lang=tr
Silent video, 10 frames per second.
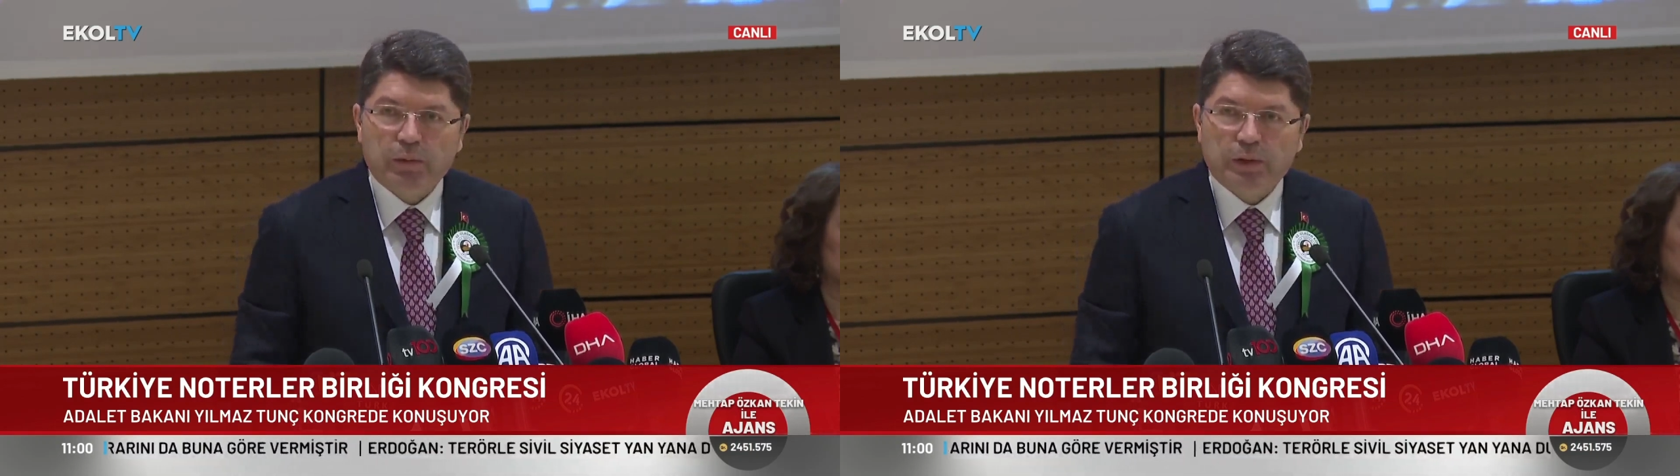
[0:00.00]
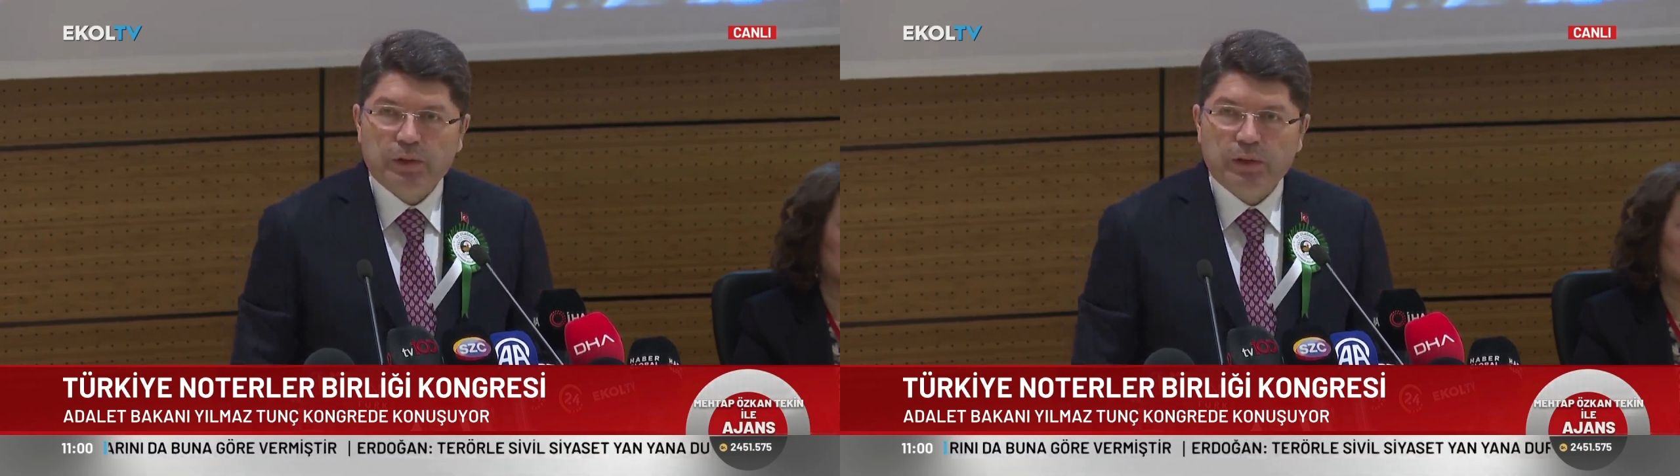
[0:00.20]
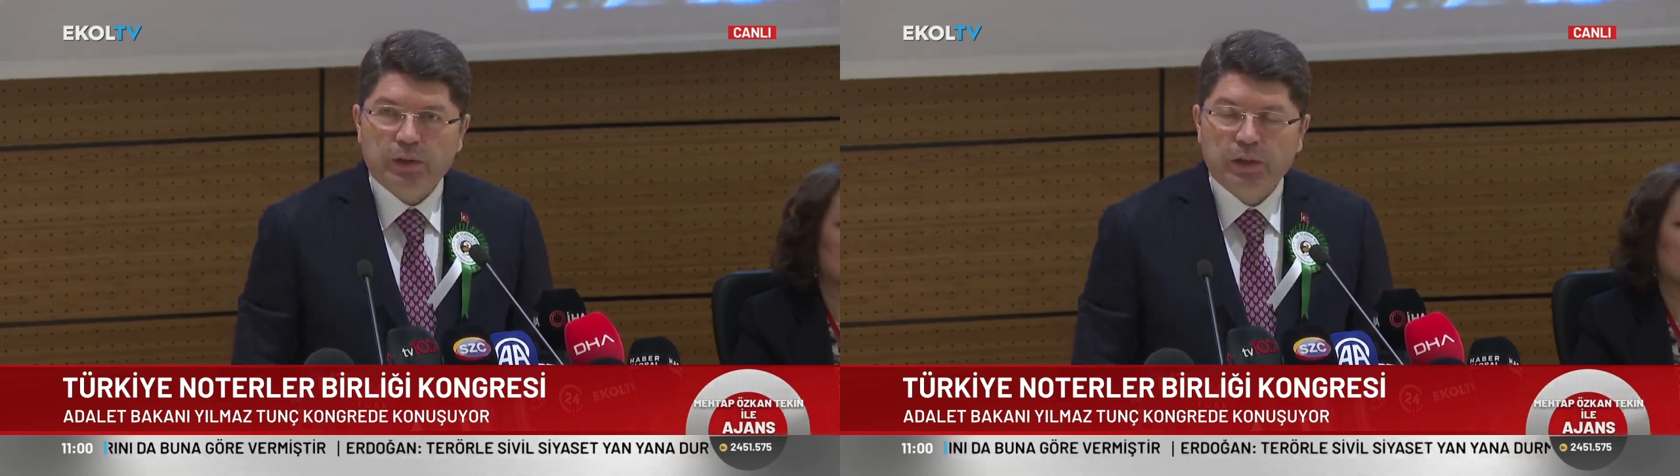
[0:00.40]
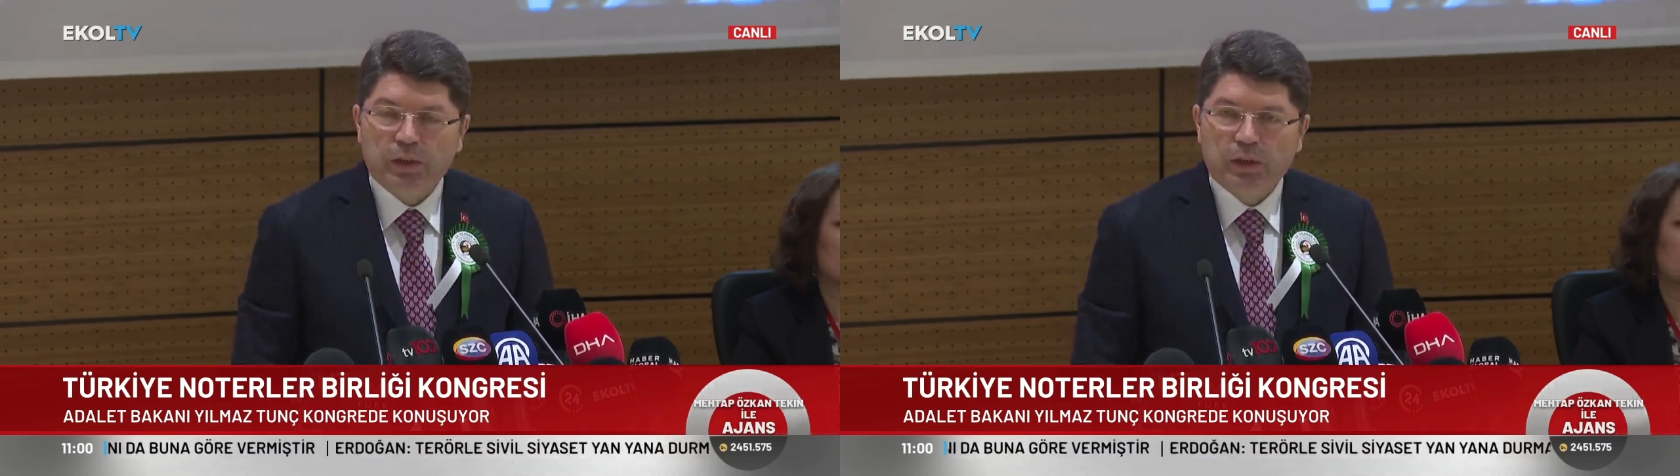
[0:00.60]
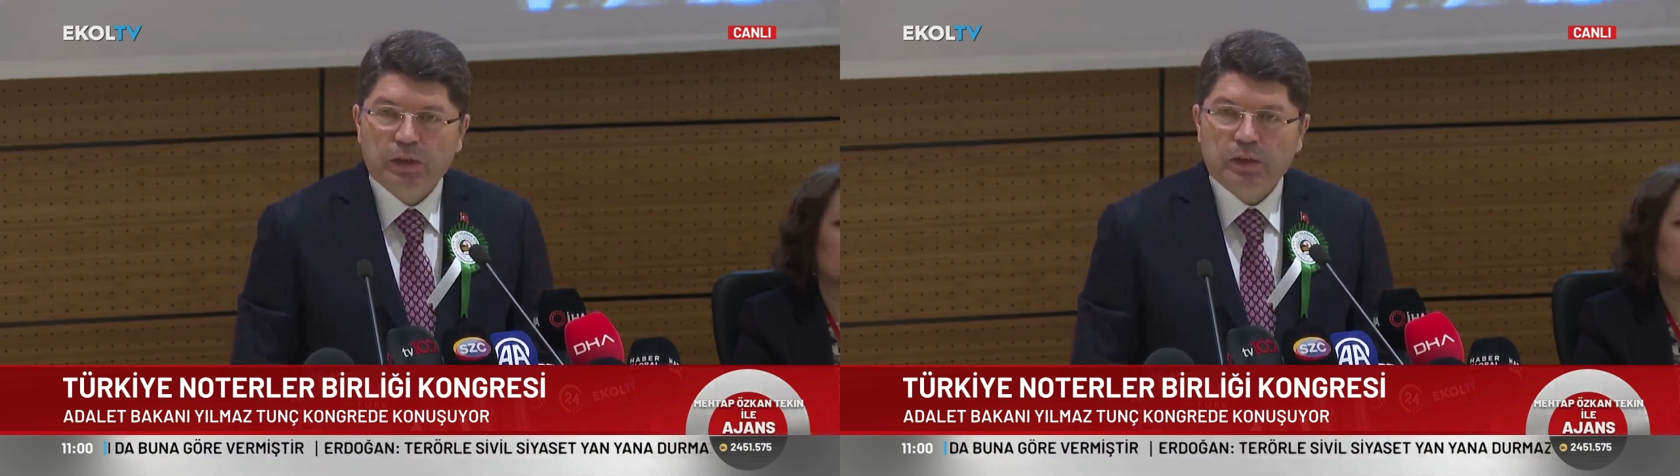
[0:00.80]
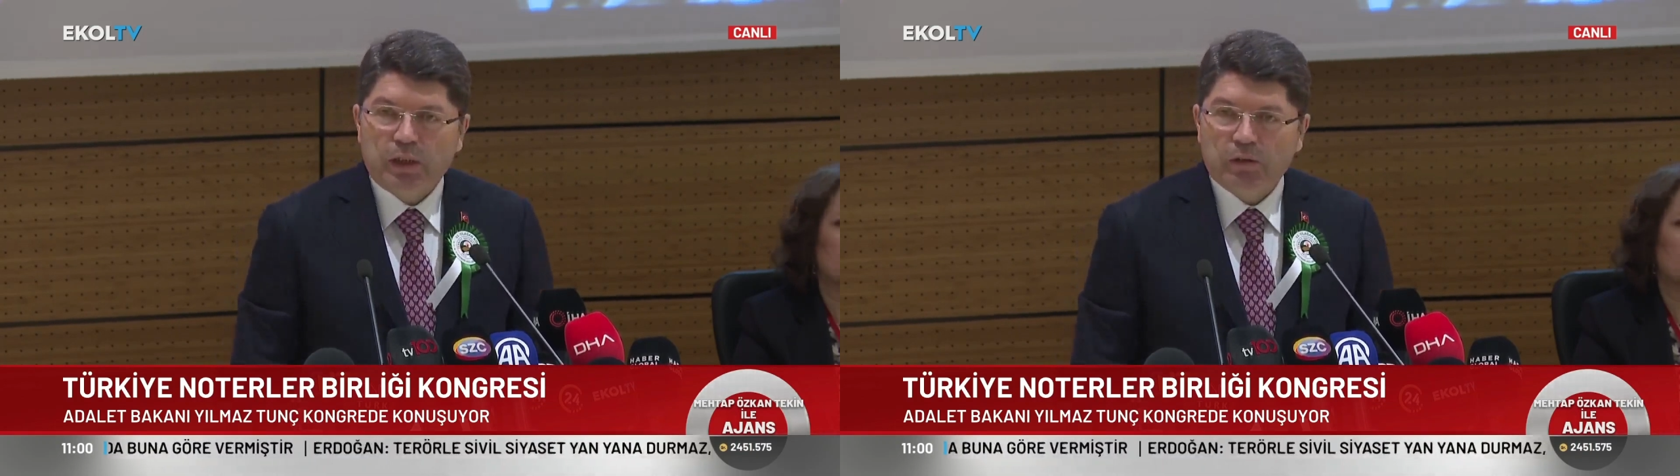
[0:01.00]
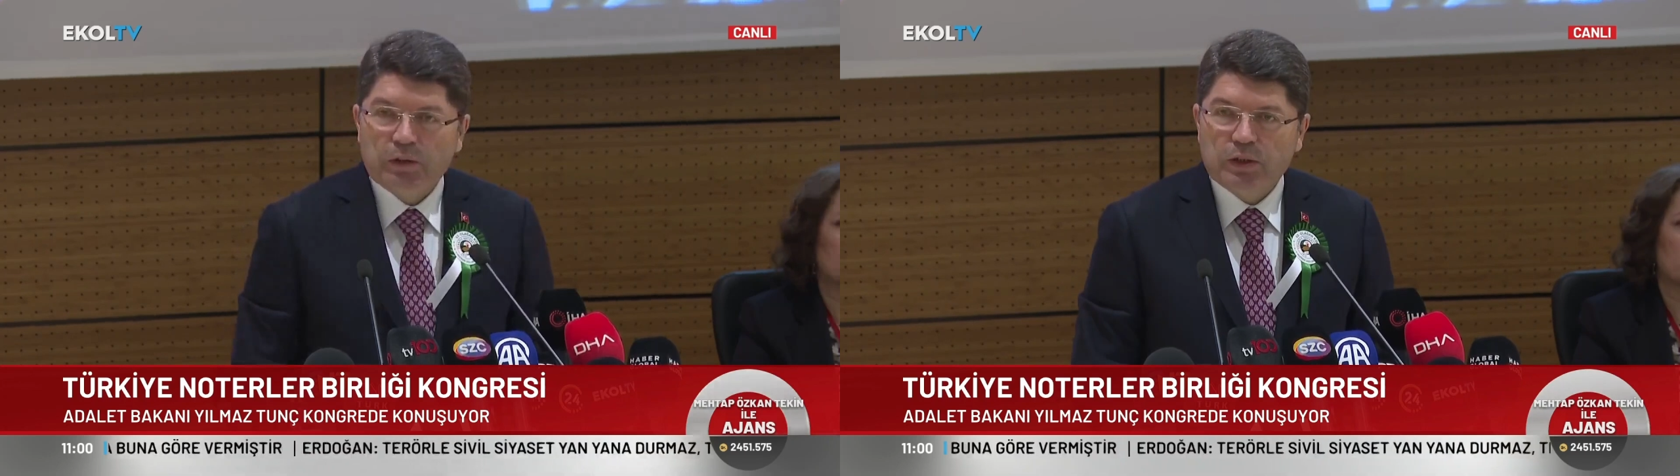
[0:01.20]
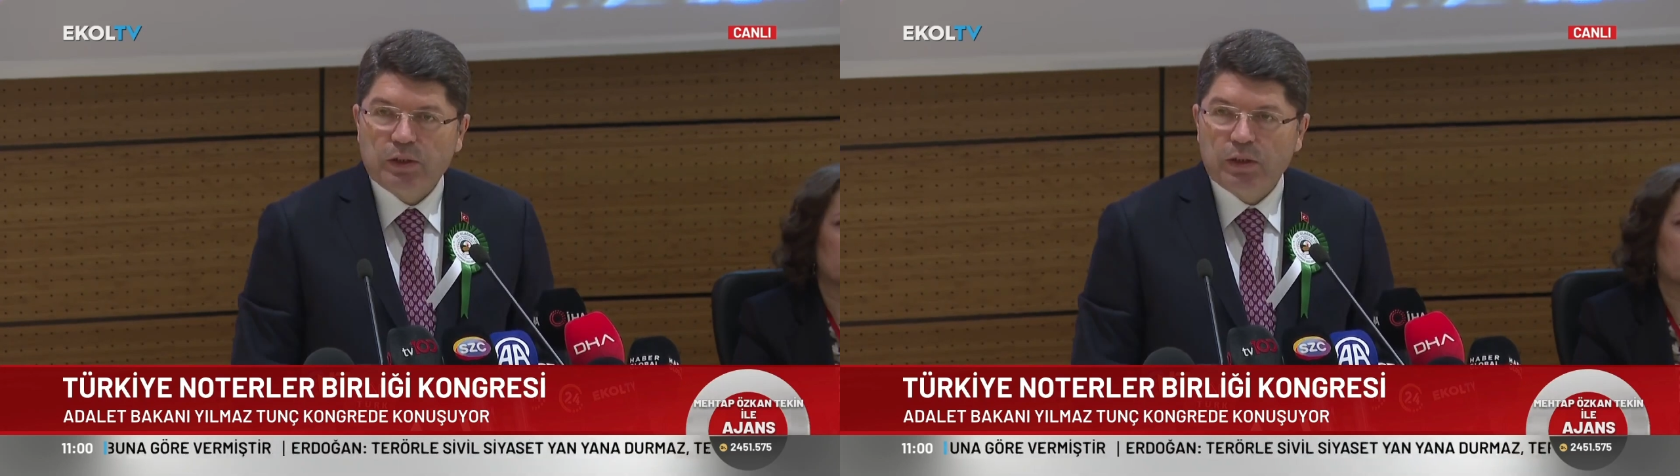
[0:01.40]
Mahkemesi
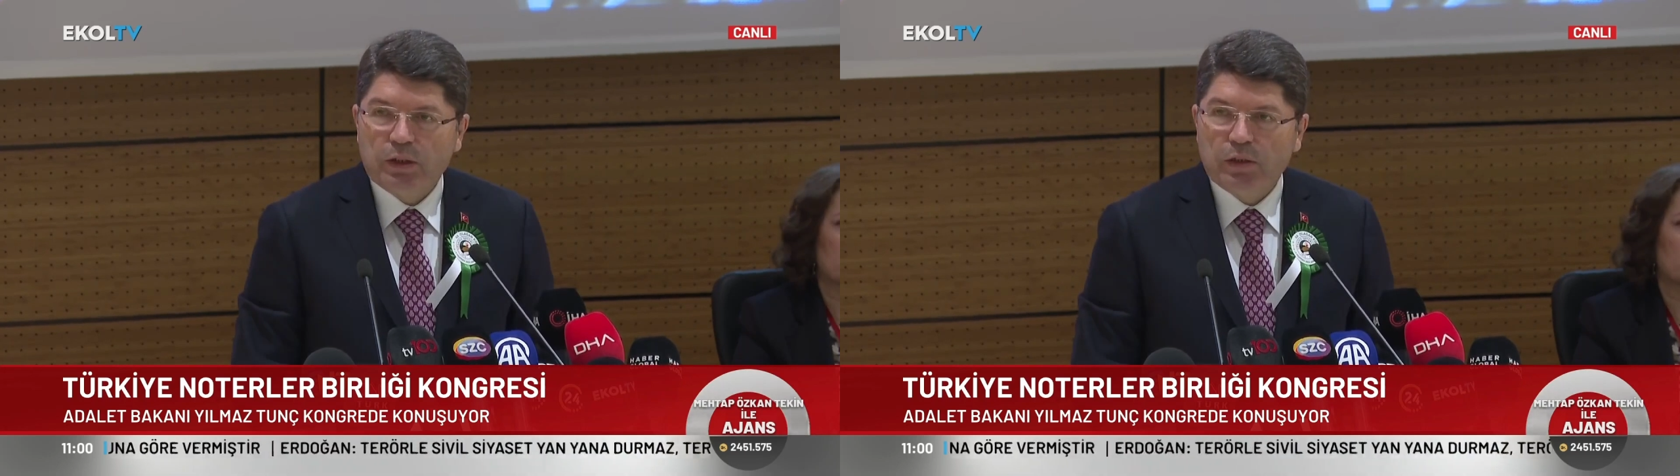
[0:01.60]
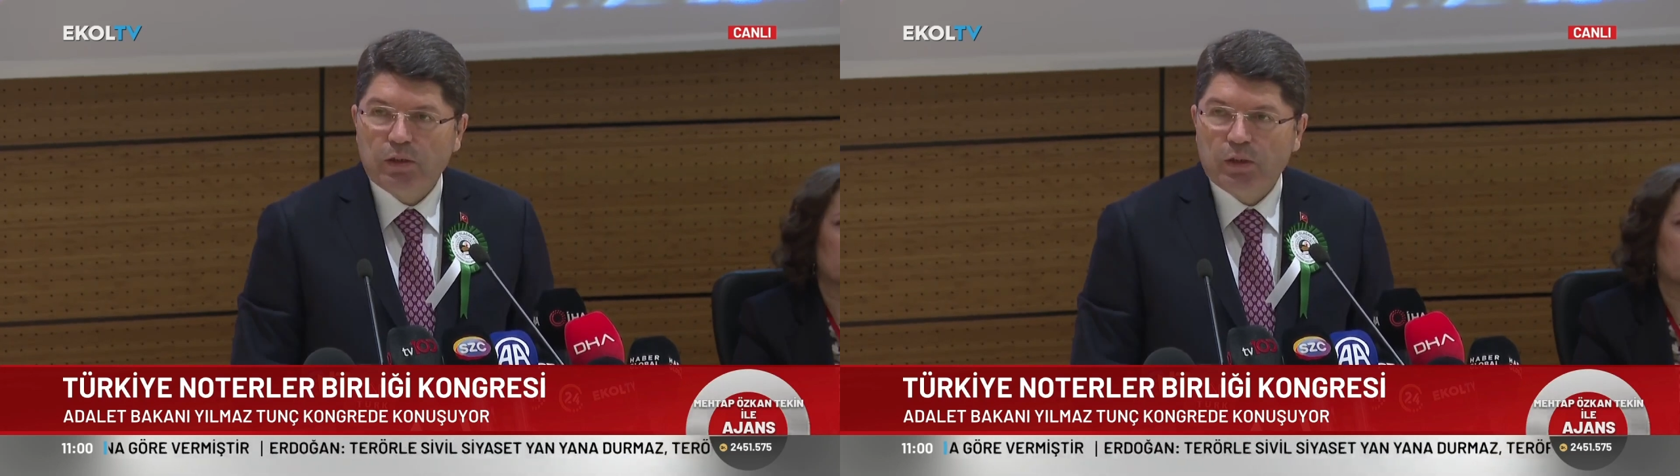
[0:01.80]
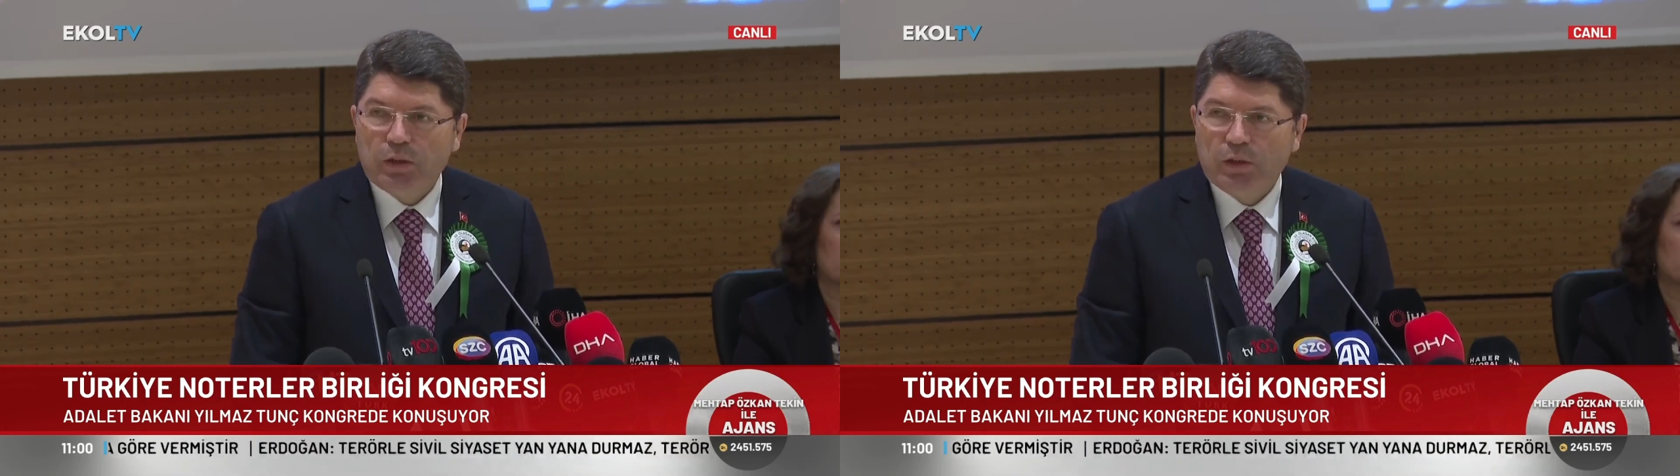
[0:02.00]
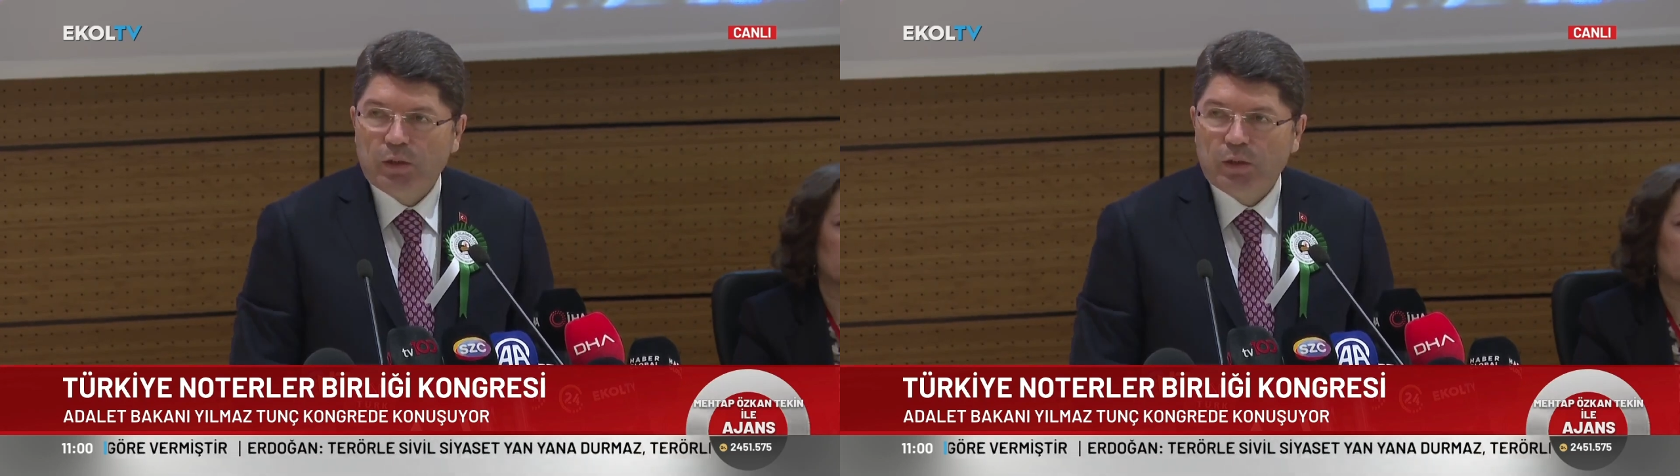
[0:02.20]
savcısı